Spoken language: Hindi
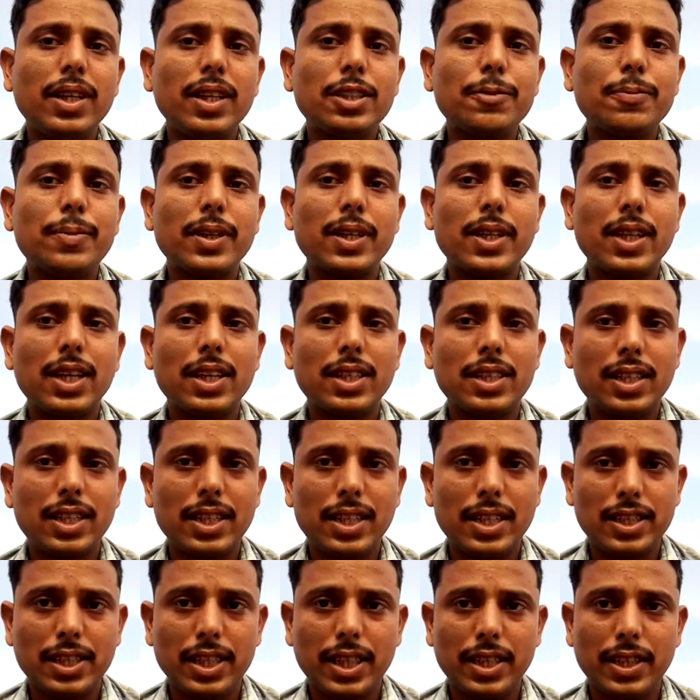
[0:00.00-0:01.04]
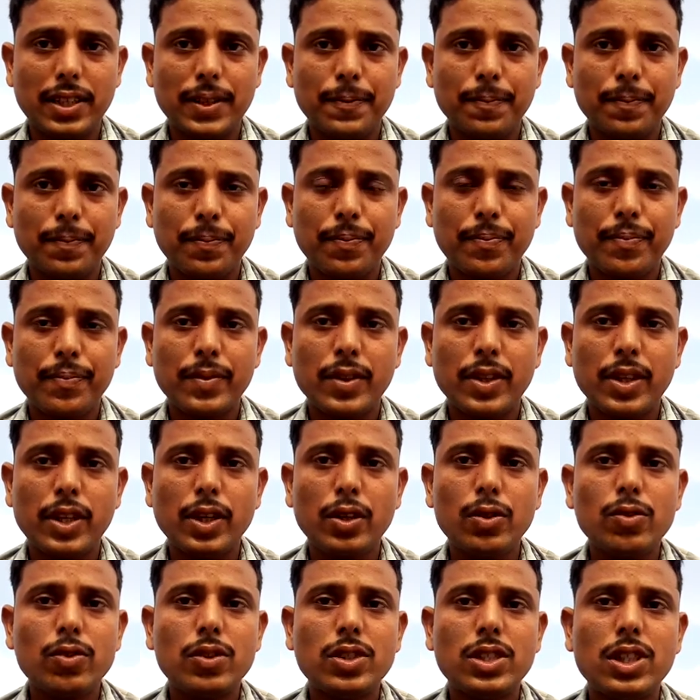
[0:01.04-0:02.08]
इस प्रकार देना चाहिए
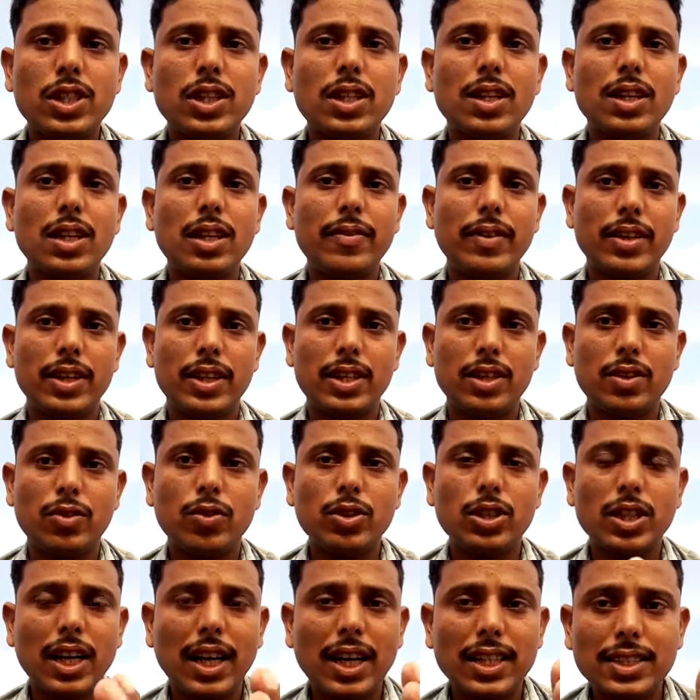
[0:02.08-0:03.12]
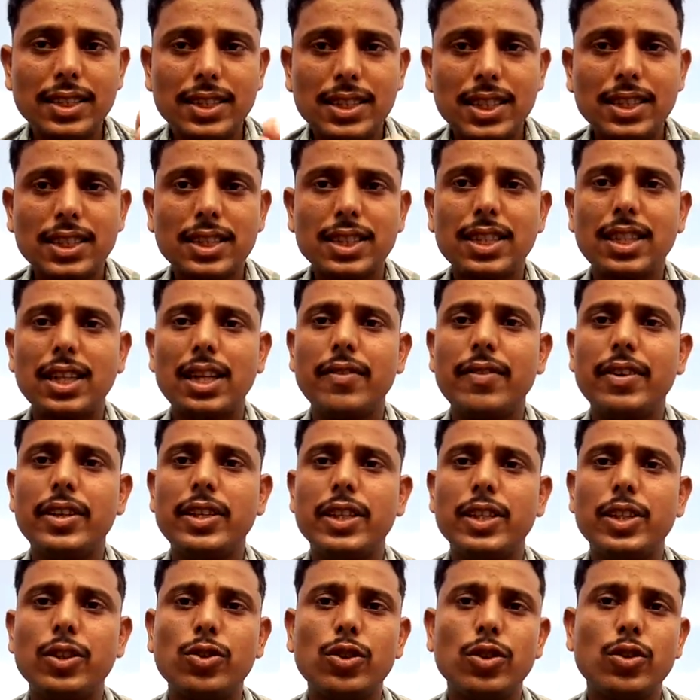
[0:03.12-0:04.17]
कि उनसे रिलेवेंट उस आंसर से रिलेवेंट
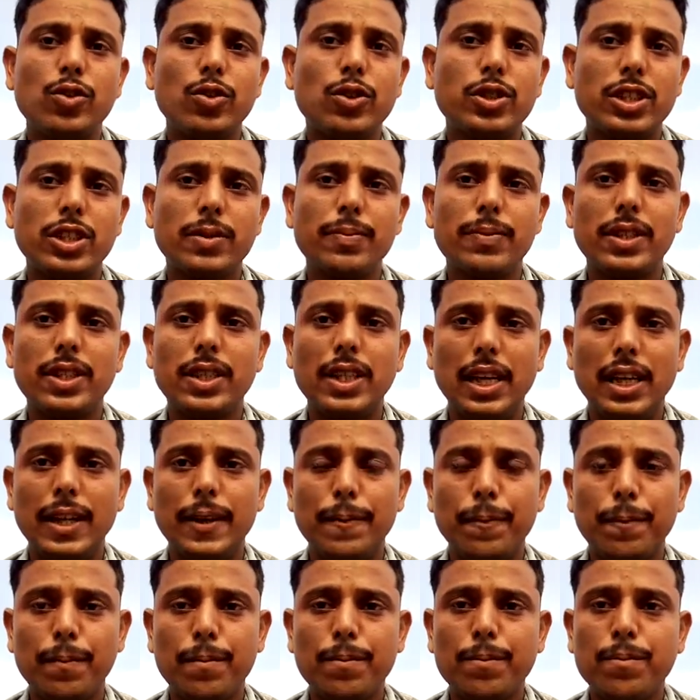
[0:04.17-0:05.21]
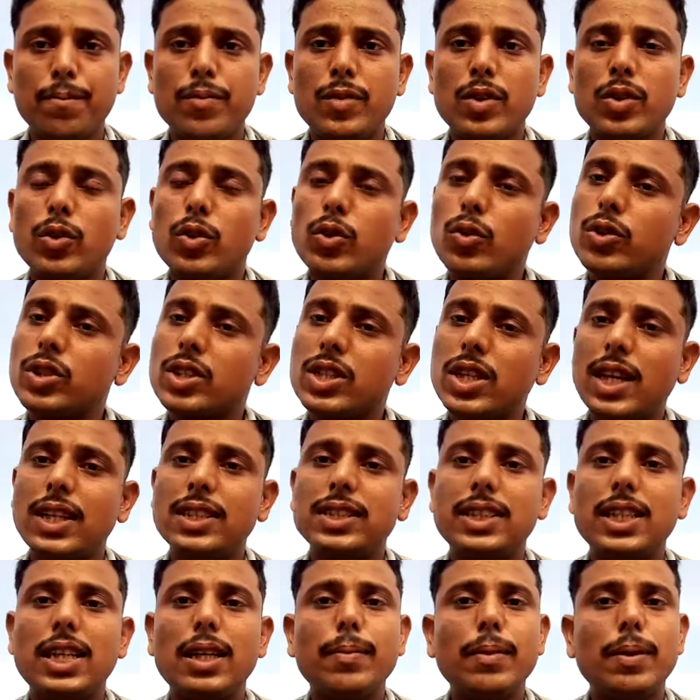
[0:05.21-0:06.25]
यदि कोई क्वेश्चन बनता है तो उसका
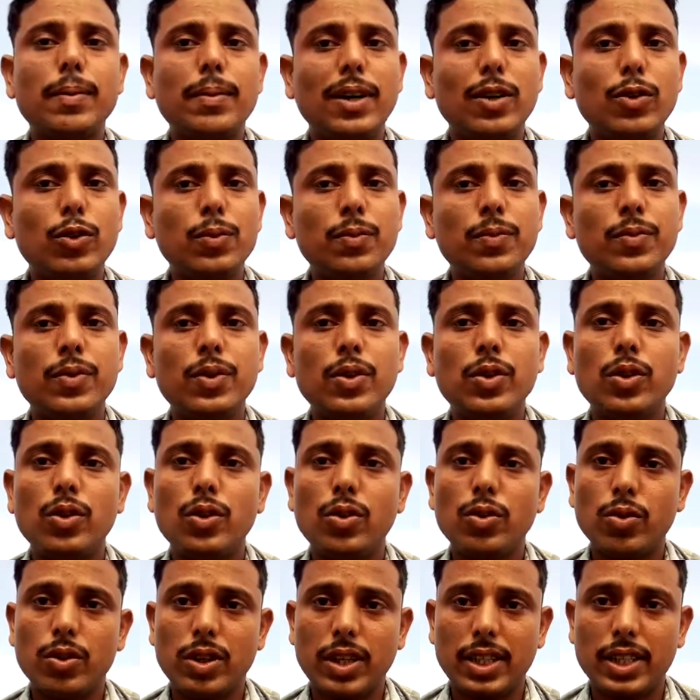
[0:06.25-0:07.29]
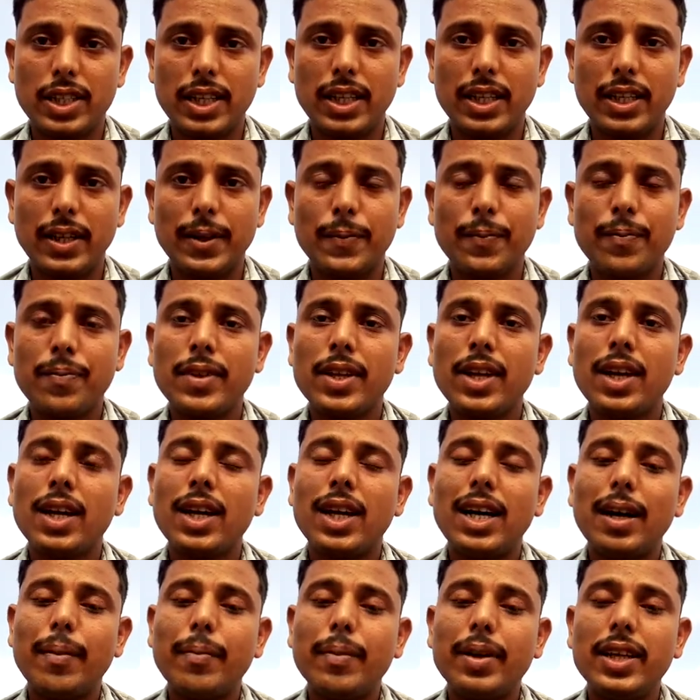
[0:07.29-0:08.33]
आंसर हमें मालूम होना चाहिए
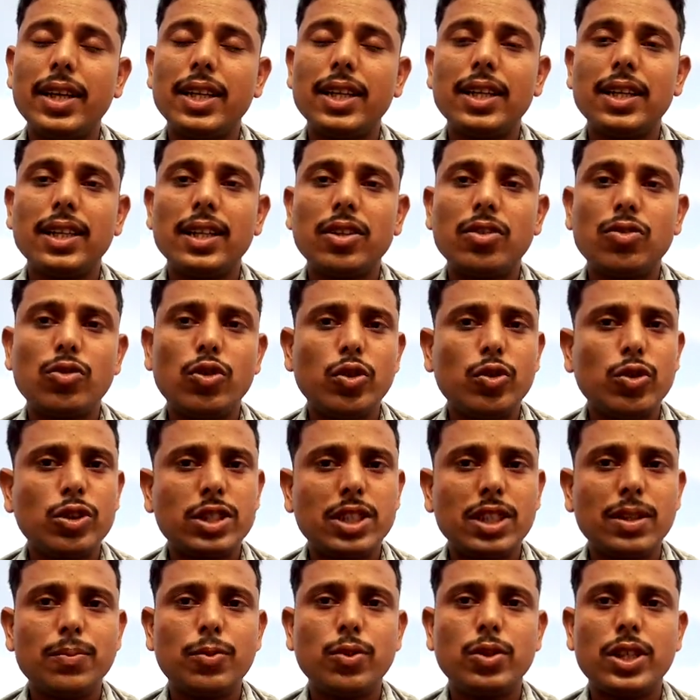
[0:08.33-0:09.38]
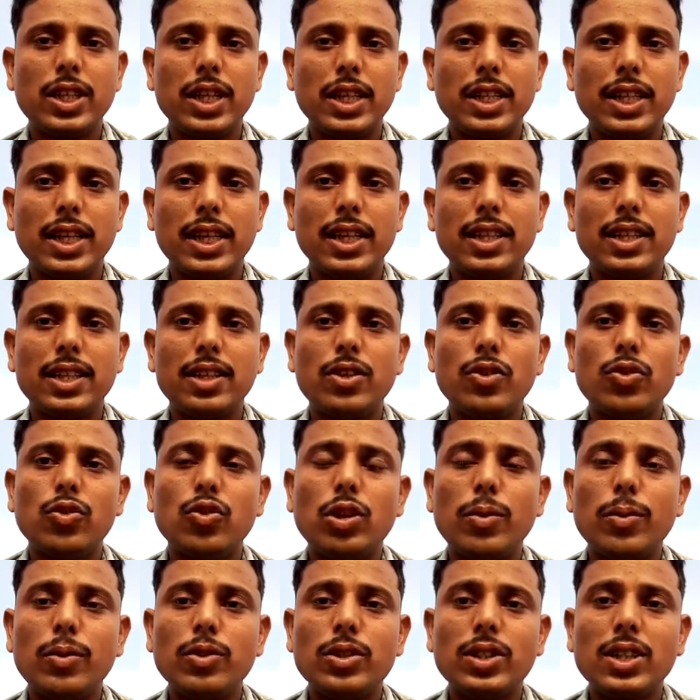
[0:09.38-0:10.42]
हमें कोई क्वेश्चन पूछा जाए
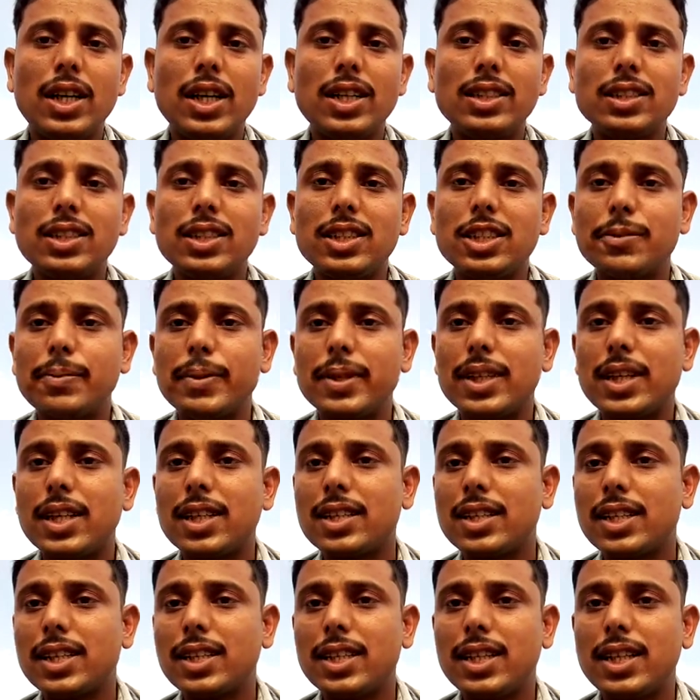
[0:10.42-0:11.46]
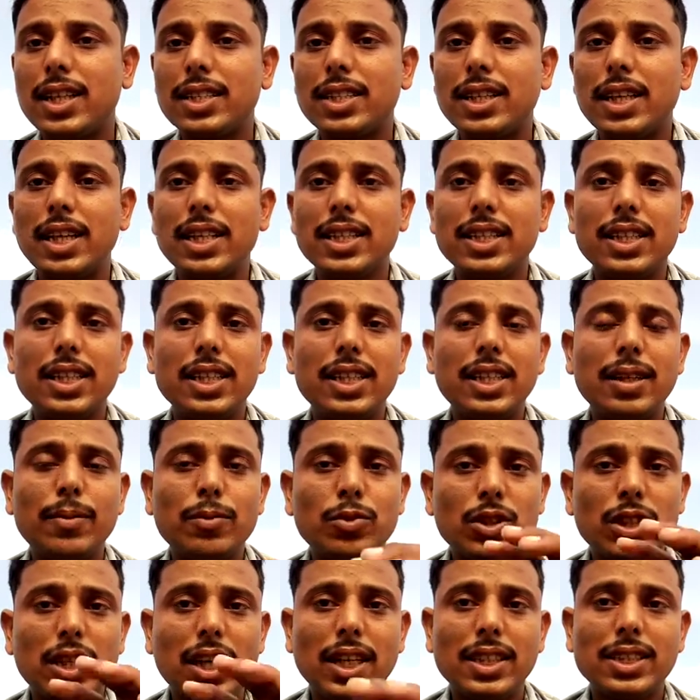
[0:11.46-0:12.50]
तो हमें उसका आंसर इस प्रकार नहीं देना चाहिए कि यदि हम
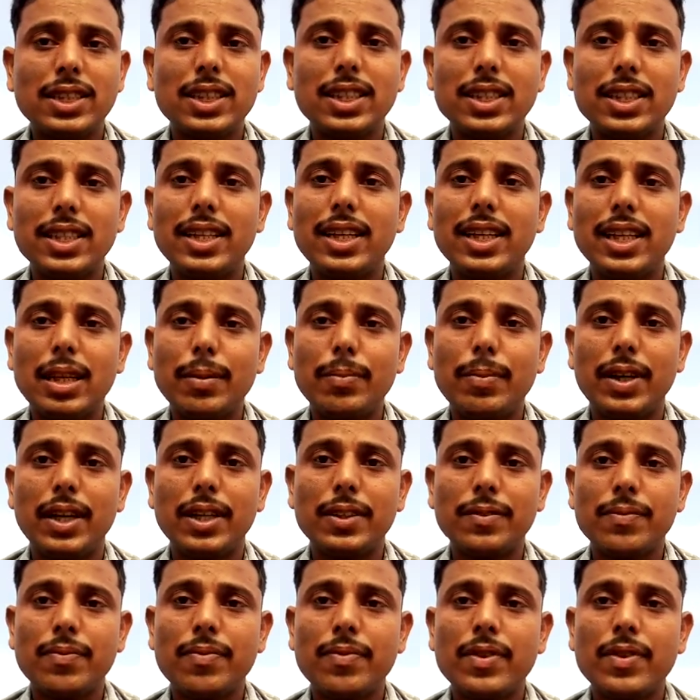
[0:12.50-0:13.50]
उसका आंसर देने के बाद